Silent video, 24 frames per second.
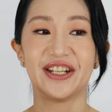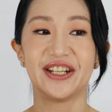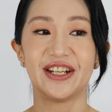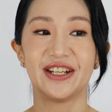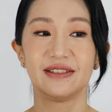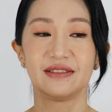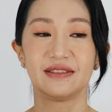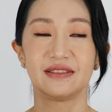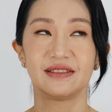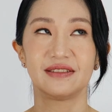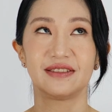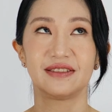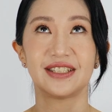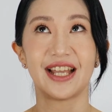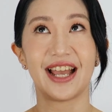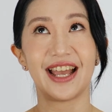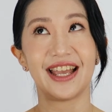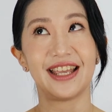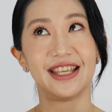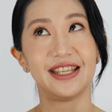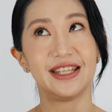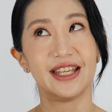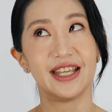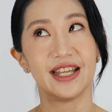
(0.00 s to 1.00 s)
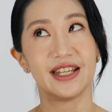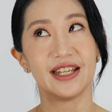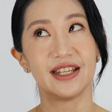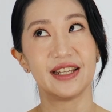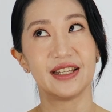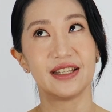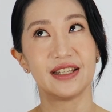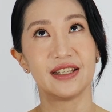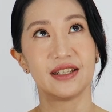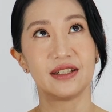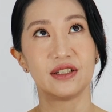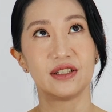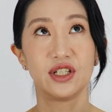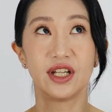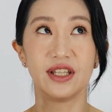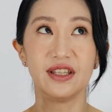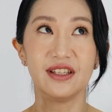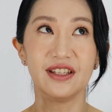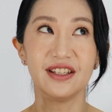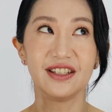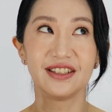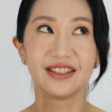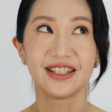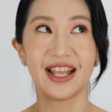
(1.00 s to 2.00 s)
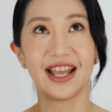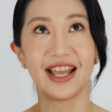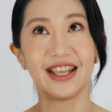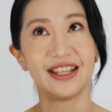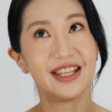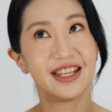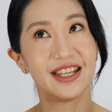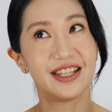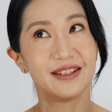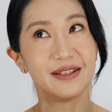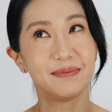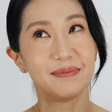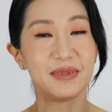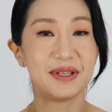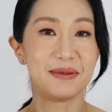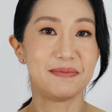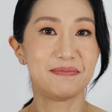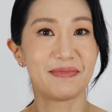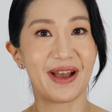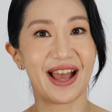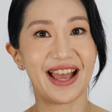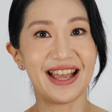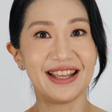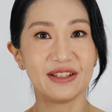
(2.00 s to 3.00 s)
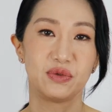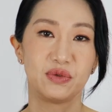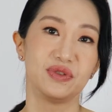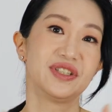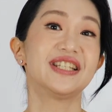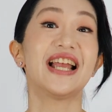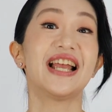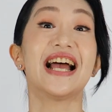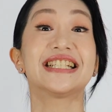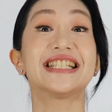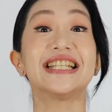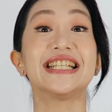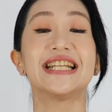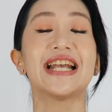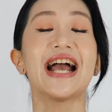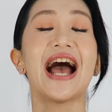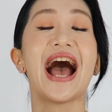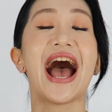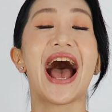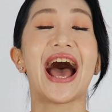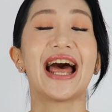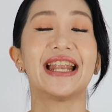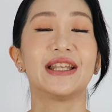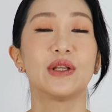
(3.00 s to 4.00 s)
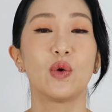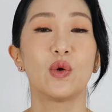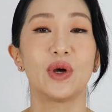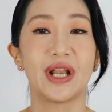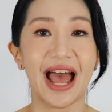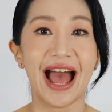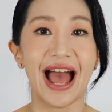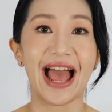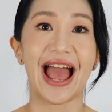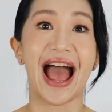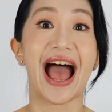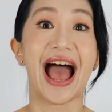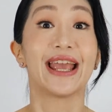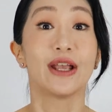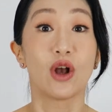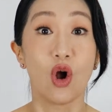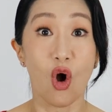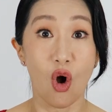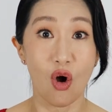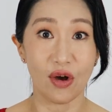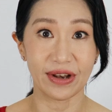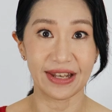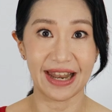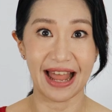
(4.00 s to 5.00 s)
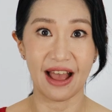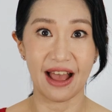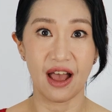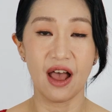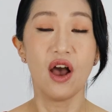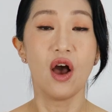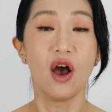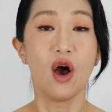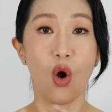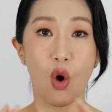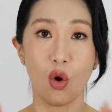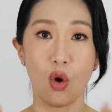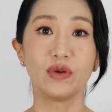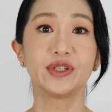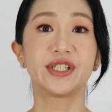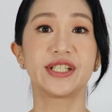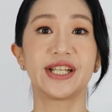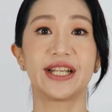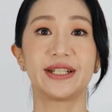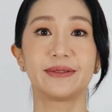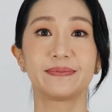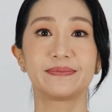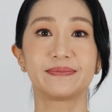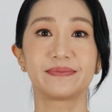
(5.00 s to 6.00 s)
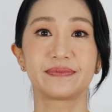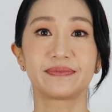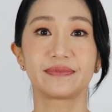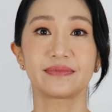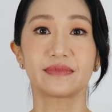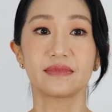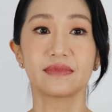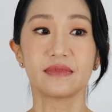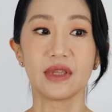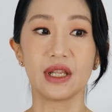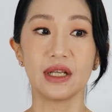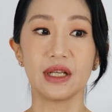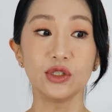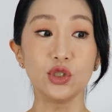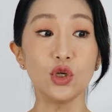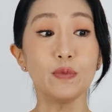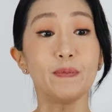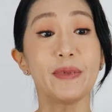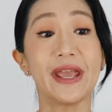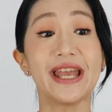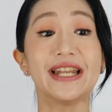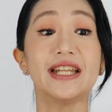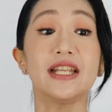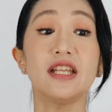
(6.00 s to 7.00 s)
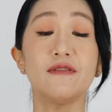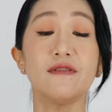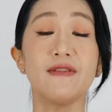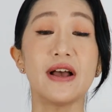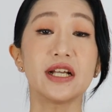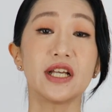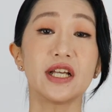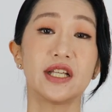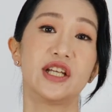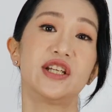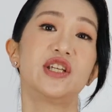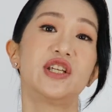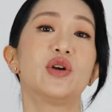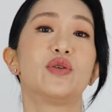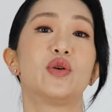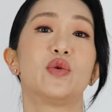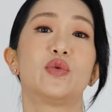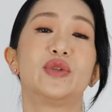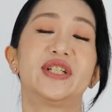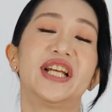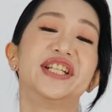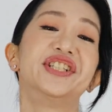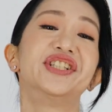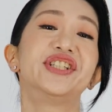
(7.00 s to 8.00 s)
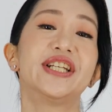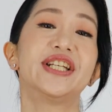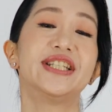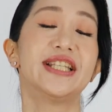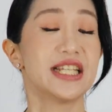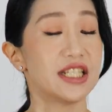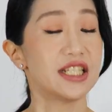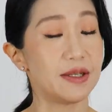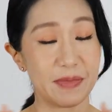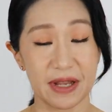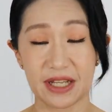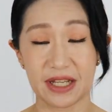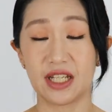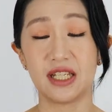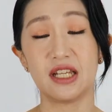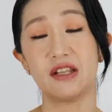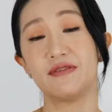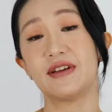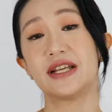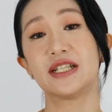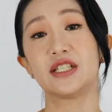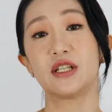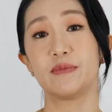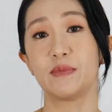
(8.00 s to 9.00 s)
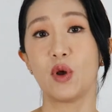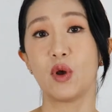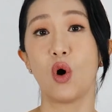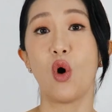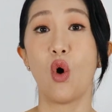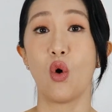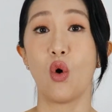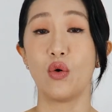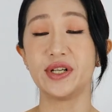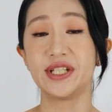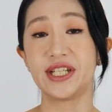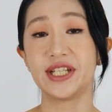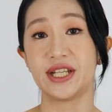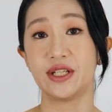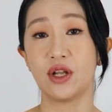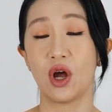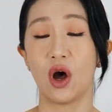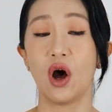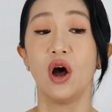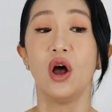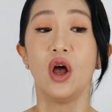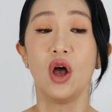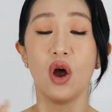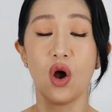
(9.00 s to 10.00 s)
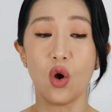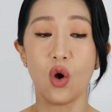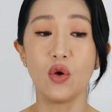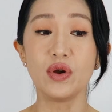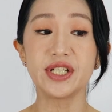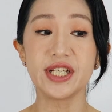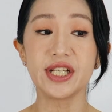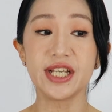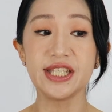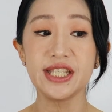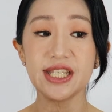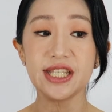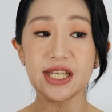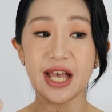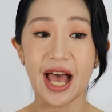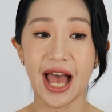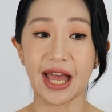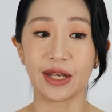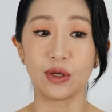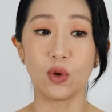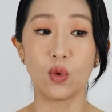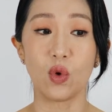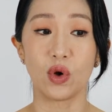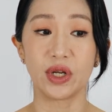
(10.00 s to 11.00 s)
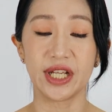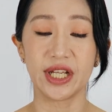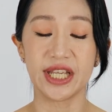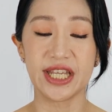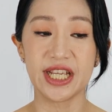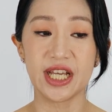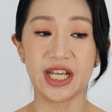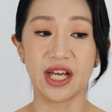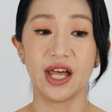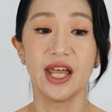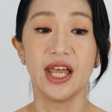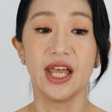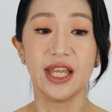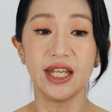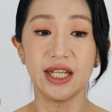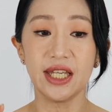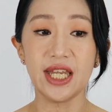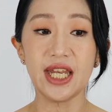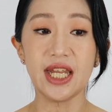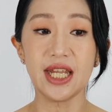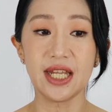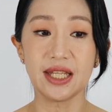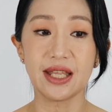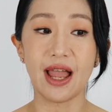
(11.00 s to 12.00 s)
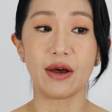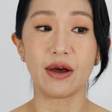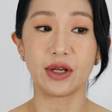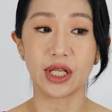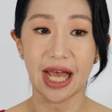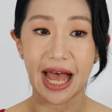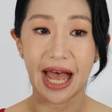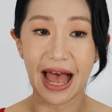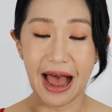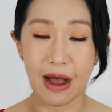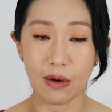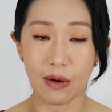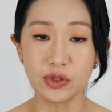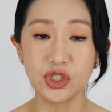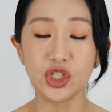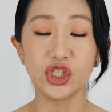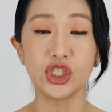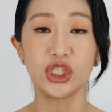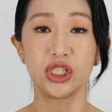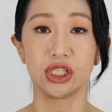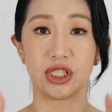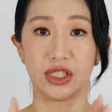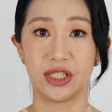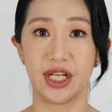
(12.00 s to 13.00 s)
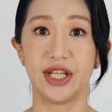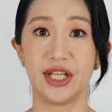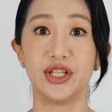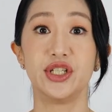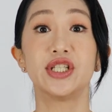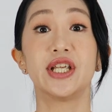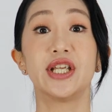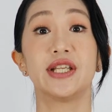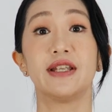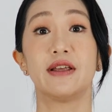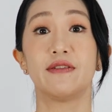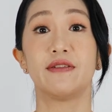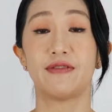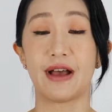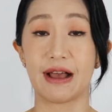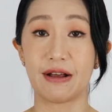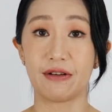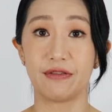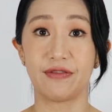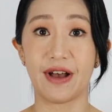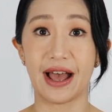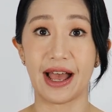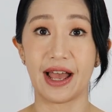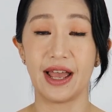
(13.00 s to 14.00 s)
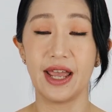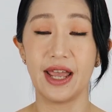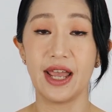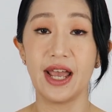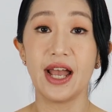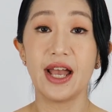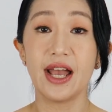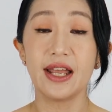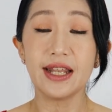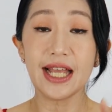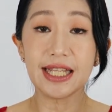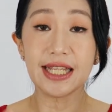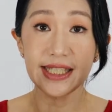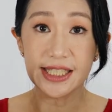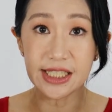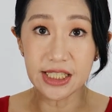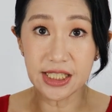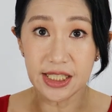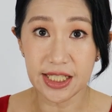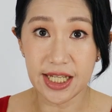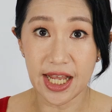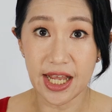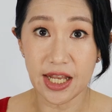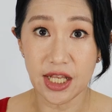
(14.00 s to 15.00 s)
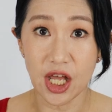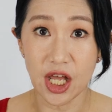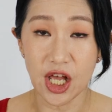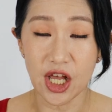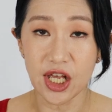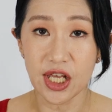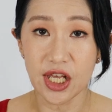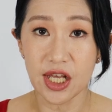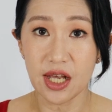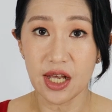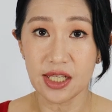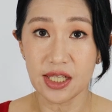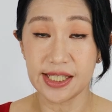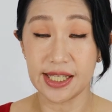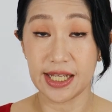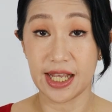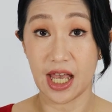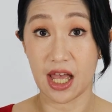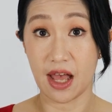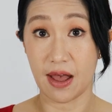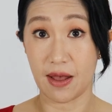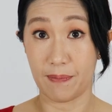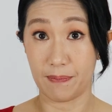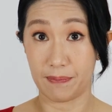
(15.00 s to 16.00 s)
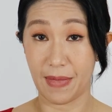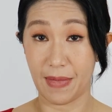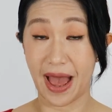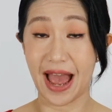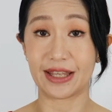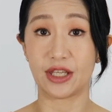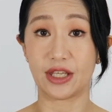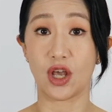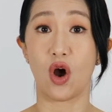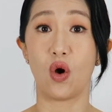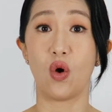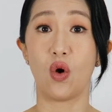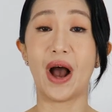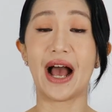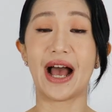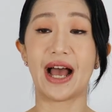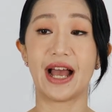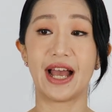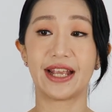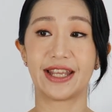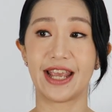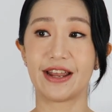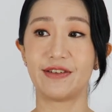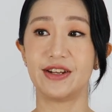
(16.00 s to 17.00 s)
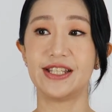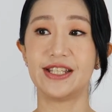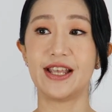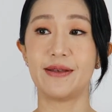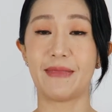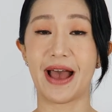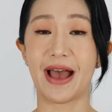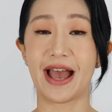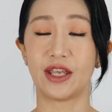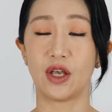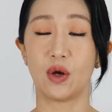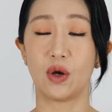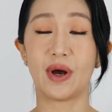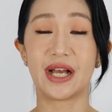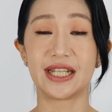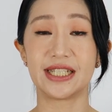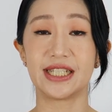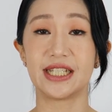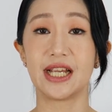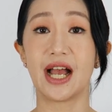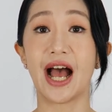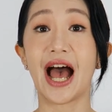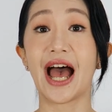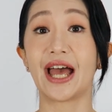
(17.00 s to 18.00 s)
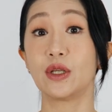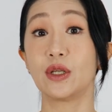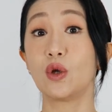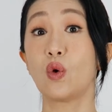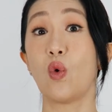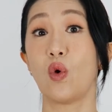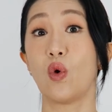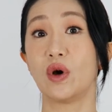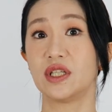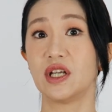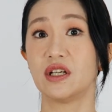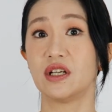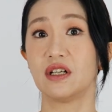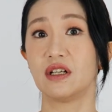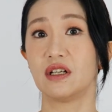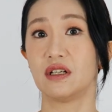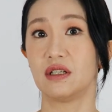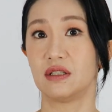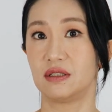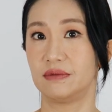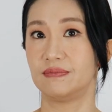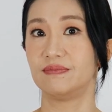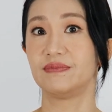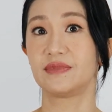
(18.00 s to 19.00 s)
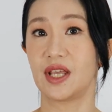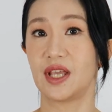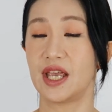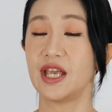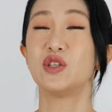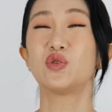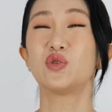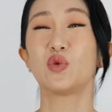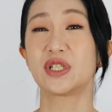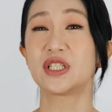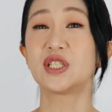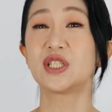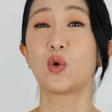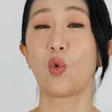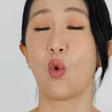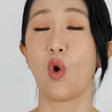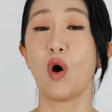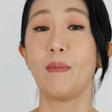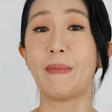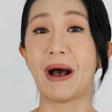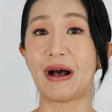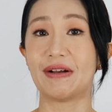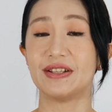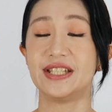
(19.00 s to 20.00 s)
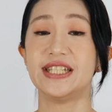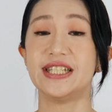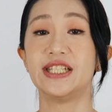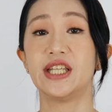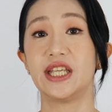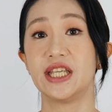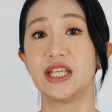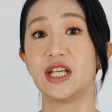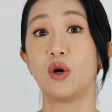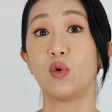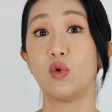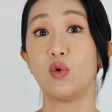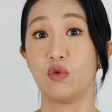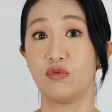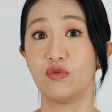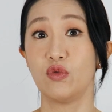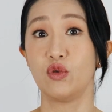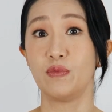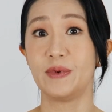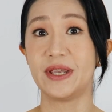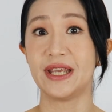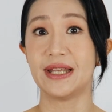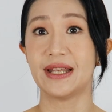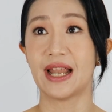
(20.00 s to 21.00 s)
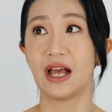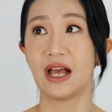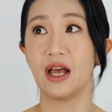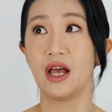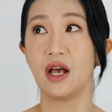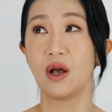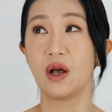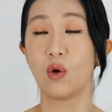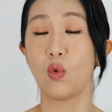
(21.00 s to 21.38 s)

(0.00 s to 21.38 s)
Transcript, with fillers: 个代言人代言品牌，总之它是一个韩国的 icon 啊，红参。 就别的地方可能有人参，但是别的地方是没有红参哦。红参是韩国的一个地道的熬制人参的方法。那今天呢，这个马油啊 ，Guerisson 马油啊，是韩国的、嗯，可以说是国宝级的一个护肤品啊，